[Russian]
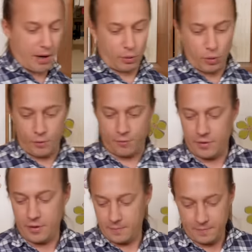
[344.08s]
морковь
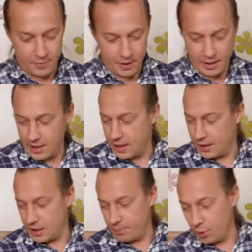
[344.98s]

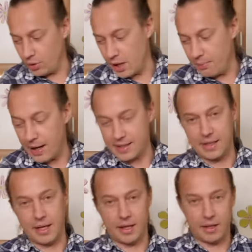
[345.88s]
и топленое
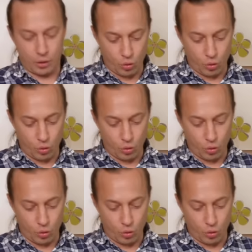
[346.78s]
масло –